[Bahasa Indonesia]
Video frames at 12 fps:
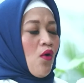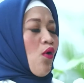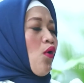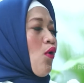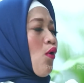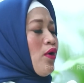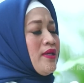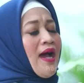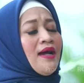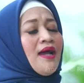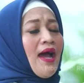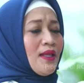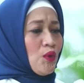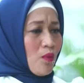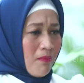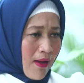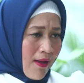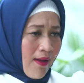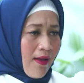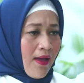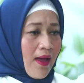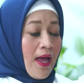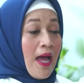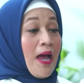Oh ya enggak tuh
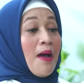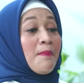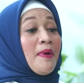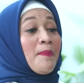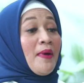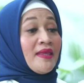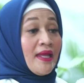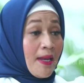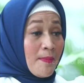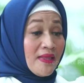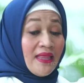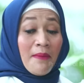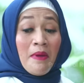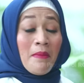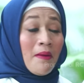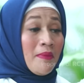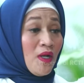mak. Papanya Debbie teh memang